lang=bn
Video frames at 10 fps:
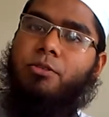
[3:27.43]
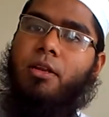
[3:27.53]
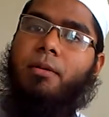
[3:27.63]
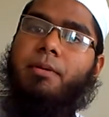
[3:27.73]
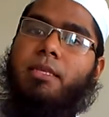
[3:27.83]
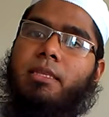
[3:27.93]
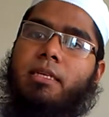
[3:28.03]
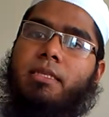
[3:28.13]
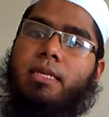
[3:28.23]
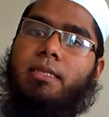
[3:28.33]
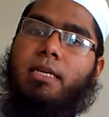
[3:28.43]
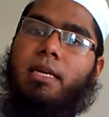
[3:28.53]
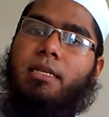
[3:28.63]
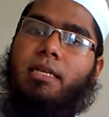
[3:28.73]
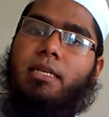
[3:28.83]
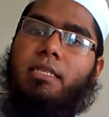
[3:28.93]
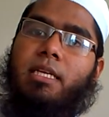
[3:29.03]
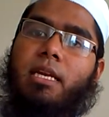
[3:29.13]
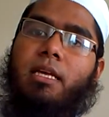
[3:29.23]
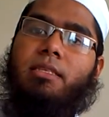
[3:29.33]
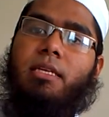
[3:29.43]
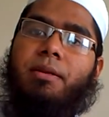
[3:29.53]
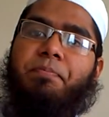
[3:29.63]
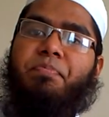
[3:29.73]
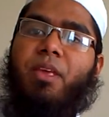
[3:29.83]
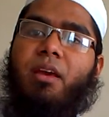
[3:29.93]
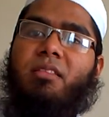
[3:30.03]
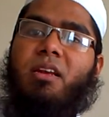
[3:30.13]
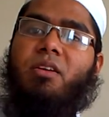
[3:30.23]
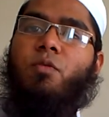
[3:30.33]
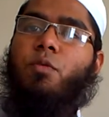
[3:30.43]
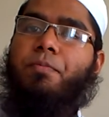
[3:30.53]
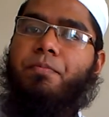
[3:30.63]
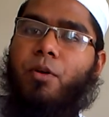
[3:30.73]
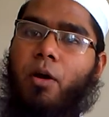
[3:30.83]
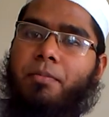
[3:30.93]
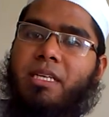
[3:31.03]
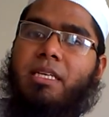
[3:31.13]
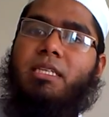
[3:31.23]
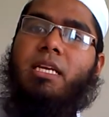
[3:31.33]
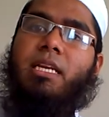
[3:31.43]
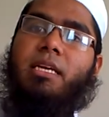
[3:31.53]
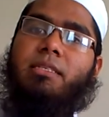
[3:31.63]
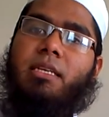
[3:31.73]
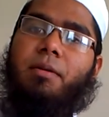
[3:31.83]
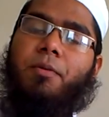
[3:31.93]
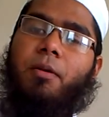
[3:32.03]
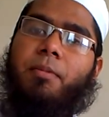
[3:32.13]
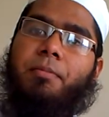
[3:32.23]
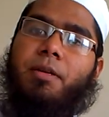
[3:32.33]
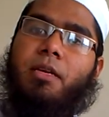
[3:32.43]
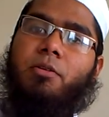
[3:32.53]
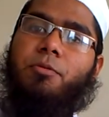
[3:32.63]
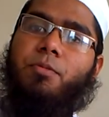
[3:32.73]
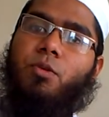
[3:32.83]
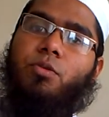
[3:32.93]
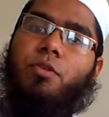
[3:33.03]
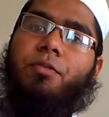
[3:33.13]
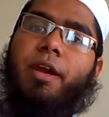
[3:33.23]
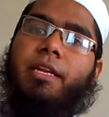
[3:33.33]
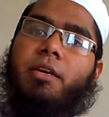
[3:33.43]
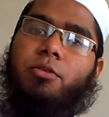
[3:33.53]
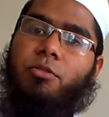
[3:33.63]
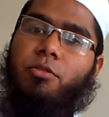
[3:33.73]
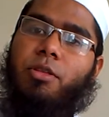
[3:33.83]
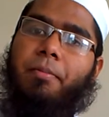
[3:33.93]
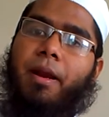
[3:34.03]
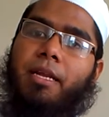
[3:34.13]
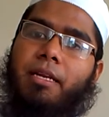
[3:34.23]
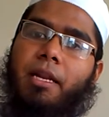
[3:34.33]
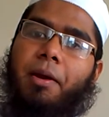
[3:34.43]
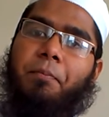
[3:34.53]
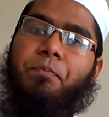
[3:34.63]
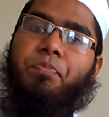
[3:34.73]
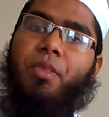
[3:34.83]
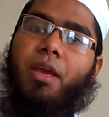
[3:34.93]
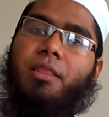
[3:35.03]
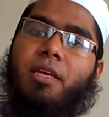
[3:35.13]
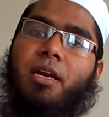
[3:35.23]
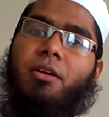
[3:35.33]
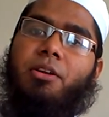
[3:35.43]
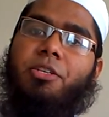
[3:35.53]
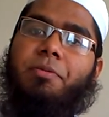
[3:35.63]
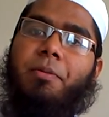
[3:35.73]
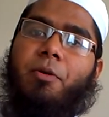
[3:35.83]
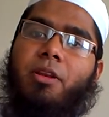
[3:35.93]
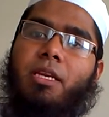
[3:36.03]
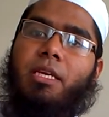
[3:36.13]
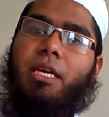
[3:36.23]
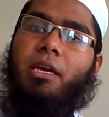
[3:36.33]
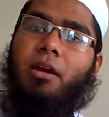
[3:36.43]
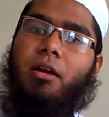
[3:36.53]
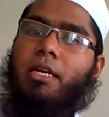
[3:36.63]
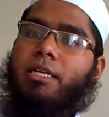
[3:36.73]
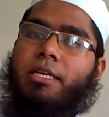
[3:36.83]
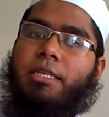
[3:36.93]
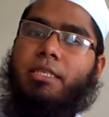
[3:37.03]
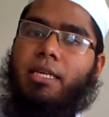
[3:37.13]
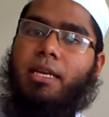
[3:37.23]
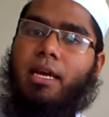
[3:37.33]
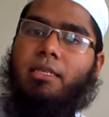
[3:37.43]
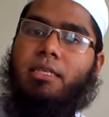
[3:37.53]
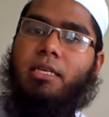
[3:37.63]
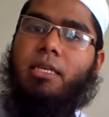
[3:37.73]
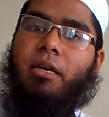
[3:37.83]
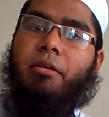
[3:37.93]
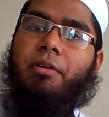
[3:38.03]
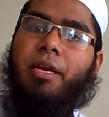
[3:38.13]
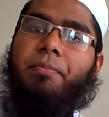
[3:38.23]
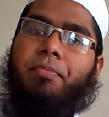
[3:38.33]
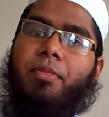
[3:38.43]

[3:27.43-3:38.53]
আসলে আমাদের দেশের যারা টেকনিশিয়ান আছেন তারা খুব কম টেকনিশিয়ানে আছেন এই প্রবলেমটাকে খুব দ্রুত ফাইন্ড আউট করতে পারেন না তারা অনেক সময় বলেন কি অনেক টেকনিশিয়ান না জানার কারণে